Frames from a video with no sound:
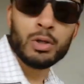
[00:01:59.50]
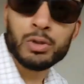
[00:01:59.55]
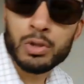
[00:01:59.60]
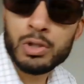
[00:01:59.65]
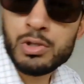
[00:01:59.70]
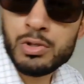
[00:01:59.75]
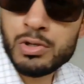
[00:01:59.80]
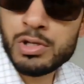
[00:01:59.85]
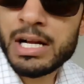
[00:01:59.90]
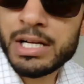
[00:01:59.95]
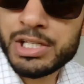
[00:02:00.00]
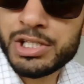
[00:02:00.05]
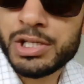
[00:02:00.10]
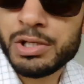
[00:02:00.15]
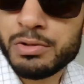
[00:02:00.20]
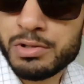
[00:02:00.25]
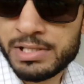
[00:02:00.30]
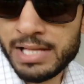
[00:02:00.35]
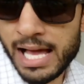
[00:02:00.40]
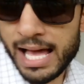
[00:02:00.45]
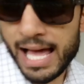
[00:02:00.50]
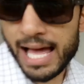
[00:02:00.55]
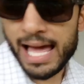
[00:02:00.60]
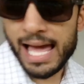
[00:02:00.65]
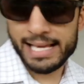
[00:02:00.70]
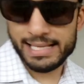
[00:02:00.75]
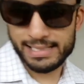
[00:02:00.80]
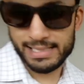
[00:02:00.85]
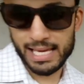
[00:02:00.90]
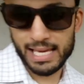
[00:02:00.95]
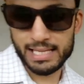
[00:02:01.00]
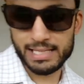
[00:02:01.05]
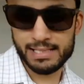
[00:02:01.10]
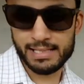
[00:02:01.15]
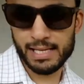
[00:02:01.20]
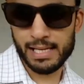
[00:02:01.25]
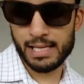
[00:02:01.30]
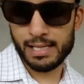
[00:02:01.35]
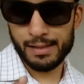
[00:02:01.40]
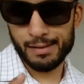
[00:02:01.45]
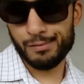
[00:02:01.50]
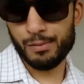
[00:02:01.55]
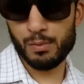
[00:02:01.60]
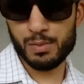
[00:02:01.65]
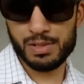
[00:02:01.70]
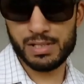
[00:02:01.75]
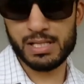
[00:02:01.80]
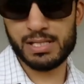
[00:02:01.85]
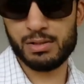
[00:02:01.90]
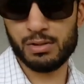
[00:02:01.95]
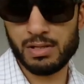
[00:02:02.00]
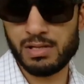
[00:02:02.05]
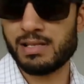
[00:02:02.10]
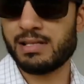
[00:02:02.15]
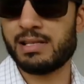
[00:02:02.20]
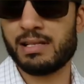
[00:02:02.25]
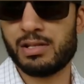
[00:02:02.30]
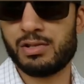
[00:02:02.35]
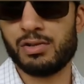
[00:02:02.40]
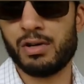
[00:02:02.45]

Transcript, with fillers: todos os artigos da SRC, vamos dizer assim, todas as